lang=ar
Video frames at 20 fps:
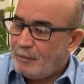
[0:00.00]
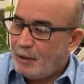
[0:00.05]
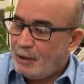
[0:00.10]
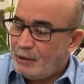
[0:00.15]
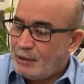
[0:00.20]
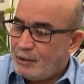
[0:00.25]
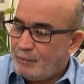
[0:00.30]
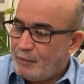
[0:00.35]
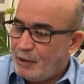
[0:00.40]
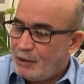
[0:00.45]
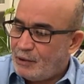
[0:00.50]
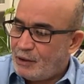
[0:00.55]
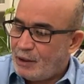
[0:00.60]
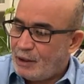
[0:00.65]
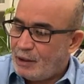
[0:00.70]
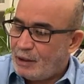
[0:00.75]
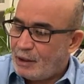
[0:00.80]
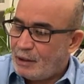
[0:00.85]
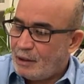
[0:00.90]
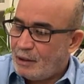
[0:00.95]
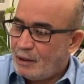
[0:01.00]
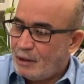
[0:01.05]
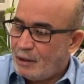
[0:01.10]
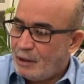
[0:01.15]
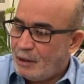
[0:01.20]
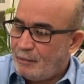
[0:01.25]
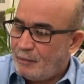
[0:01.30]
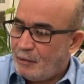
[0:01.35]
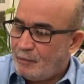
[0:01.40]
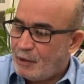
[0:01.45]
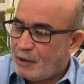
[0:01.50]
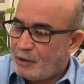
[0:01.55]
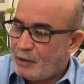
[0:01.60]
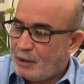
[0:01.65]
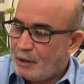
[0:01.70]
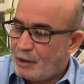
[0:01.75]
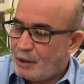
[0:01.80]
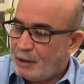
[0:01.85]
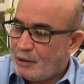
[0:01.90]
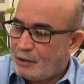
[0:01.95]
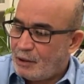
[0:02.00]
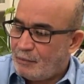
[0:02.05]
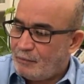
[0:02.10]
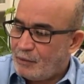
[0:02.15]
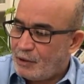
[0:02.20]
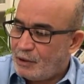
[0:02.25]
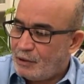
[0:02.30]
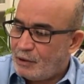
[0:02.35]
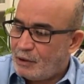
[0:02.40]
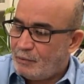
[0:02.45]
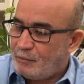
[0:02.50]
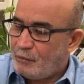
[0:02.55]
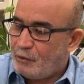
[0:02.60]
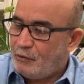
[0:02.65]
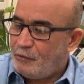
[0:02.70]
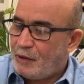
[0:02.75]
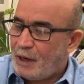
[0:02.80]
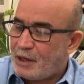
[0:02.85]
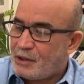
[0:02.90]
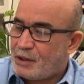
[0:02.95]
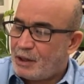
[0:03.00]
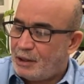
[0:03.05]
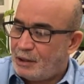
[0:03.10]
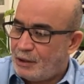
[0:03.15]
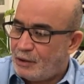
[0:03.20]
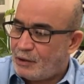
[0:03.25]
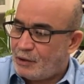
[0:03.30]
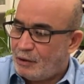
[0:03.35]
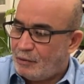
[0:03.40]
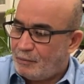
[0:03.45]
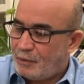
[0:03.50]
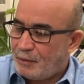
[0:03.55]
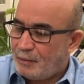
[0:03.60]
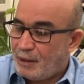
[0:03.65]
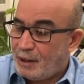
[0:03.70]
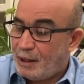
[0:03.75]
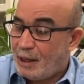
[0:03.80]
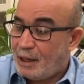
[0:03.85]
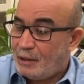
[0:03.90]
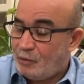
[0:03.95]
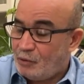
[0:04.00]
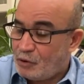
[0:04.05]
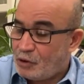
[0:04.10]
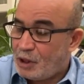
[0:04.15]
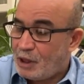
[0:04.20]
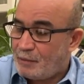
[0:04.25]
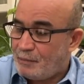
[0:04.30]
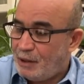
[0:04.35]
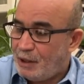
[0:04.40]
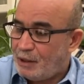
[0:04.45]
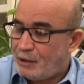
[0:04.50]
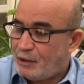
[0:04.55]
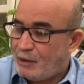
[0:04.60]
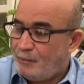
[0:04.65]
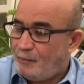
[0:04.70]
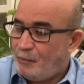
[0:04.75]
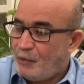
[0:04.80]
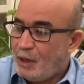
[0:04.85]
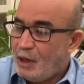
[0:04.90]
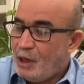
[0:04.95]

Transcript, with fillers: يسميه السيد عبد المجيد الرئيس عبد المجيد تبون في 10 ديسمبر معناها عنده شهر من اللي كتب